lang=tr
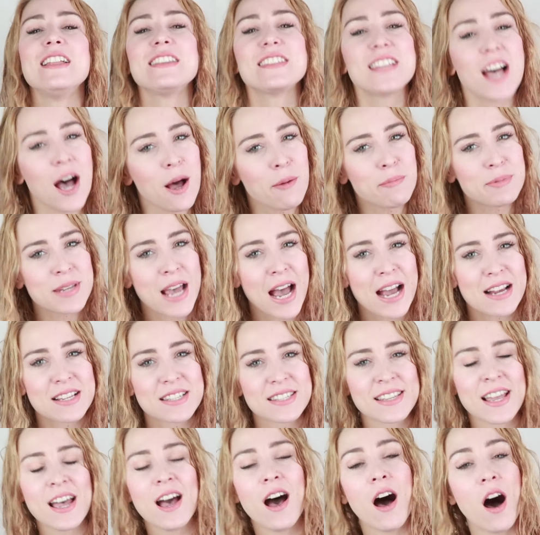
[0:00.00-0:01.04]
Tam
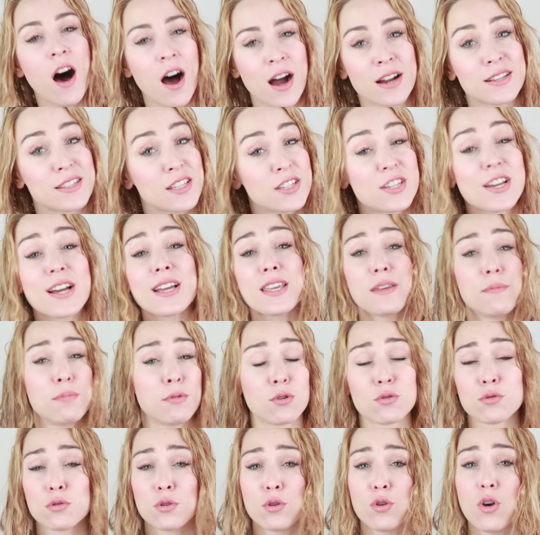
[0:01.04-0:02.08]
tersine artacak gibi
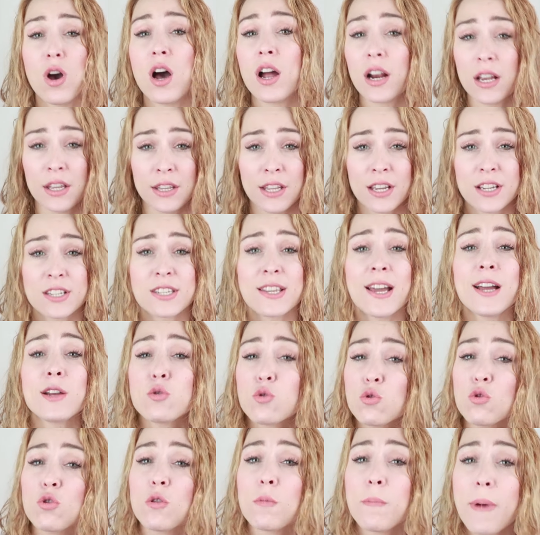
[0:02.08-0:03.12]
gözüküyor arkadaşlar.
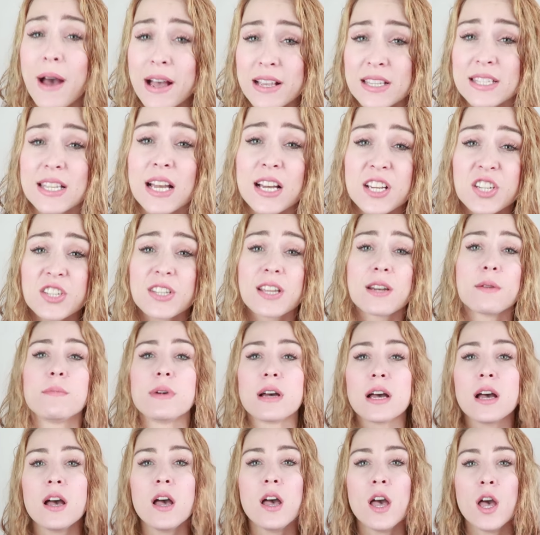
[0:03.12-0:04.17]
Çünkü ben
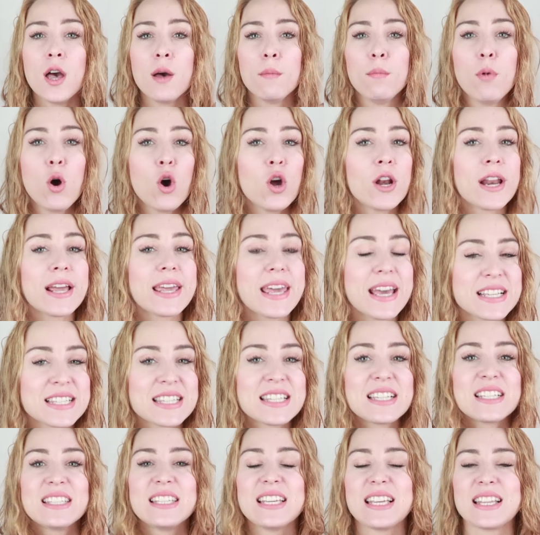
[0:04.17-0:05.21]
saçlarımı böyle
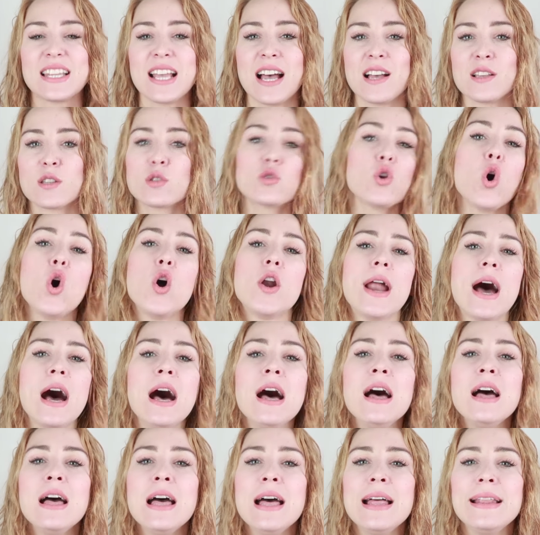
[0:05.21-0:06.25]
kestirdikten
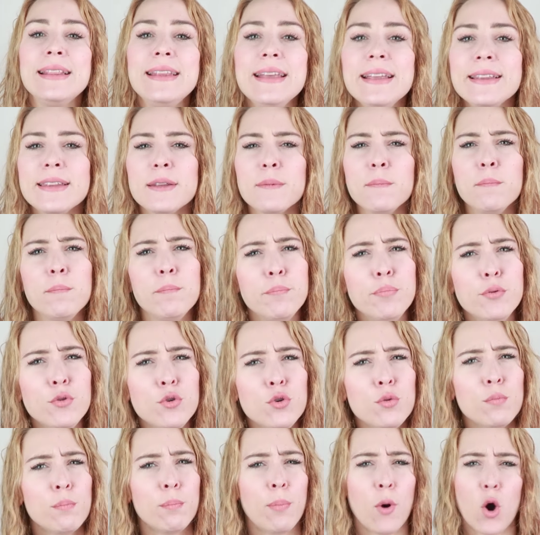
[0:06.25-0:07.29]
sonra Dedim
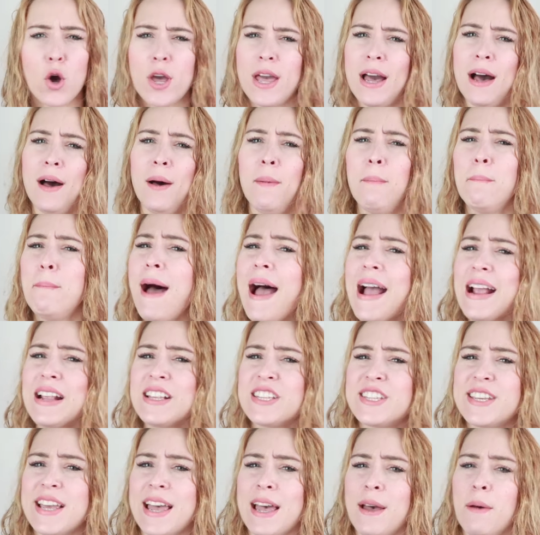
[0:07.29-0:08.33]
bu boya
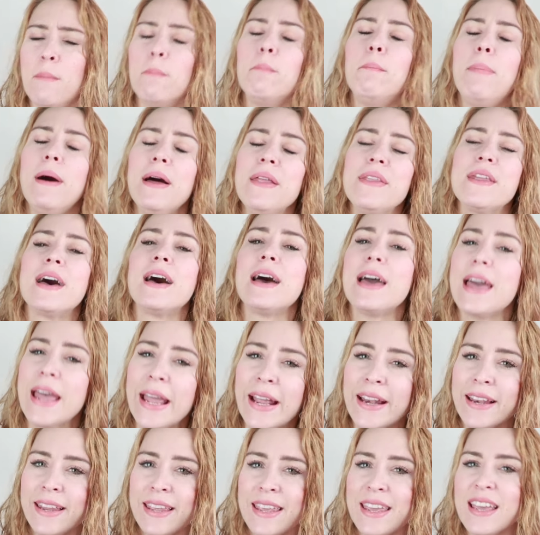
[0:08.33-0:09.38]
bence bana
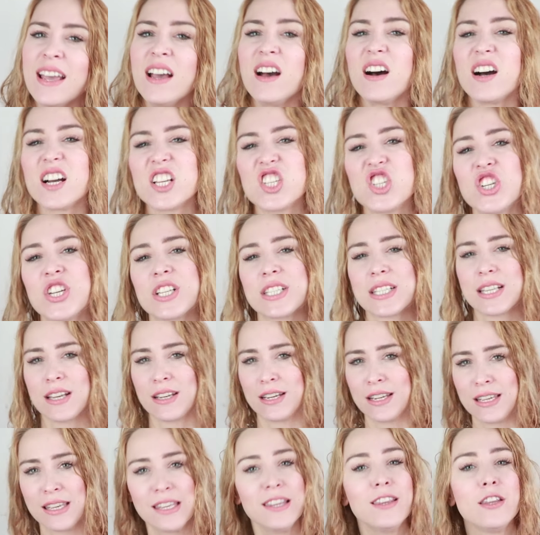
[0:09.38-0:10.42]
en iyi açık
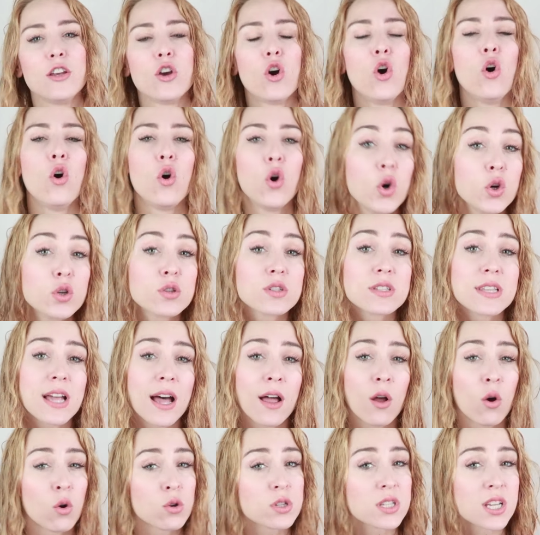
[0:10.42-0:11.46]
sarı gidiyor. O
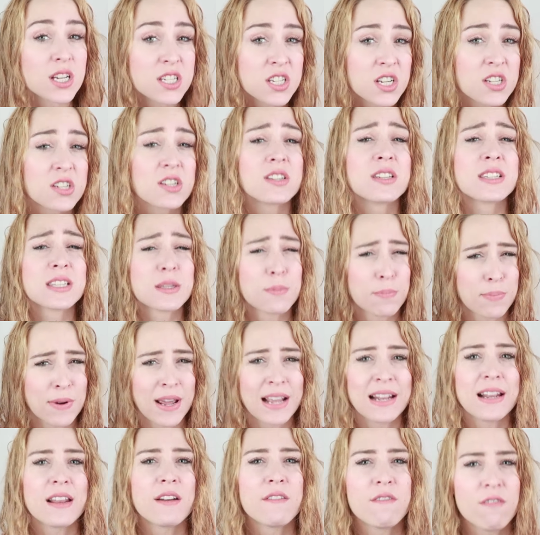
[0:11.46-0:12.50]
yüzden o saç açıcı
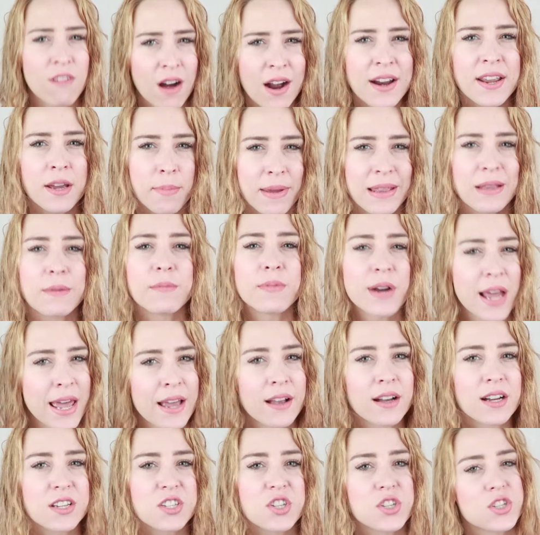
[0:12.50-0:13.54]
spreylerim var ya benim
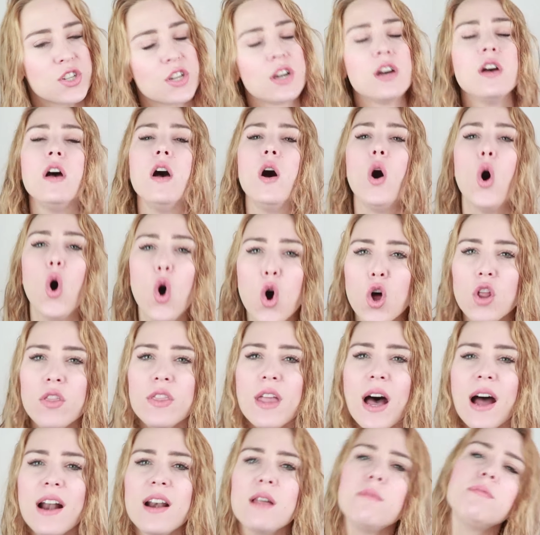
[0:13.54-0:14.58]
renk açıcı.
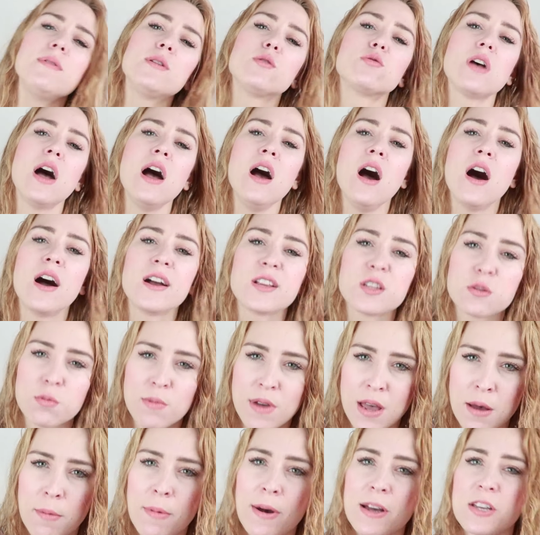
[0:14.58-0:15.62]
Onlarla bir güzel
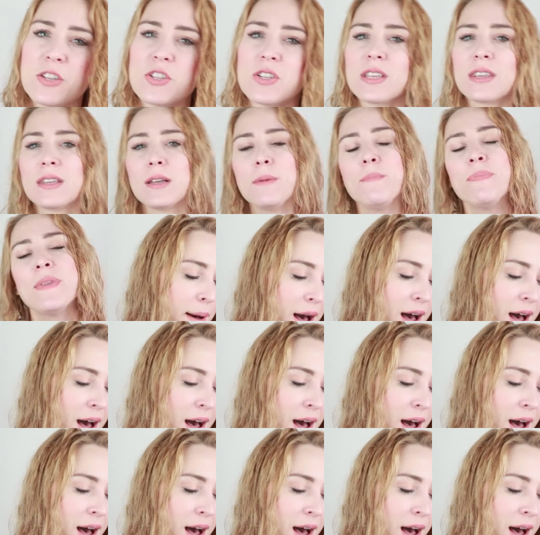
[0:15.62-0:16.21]
açmaya başladım.